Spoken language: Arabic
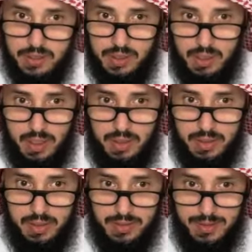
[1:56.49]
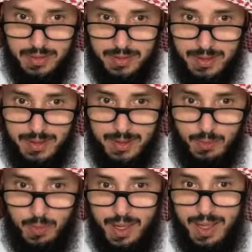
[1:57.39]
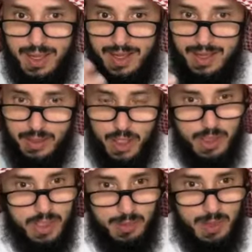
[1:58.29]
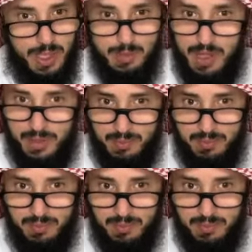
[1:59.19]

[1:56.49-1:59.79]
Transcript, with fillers: الصغائر وتجتنب الكبائر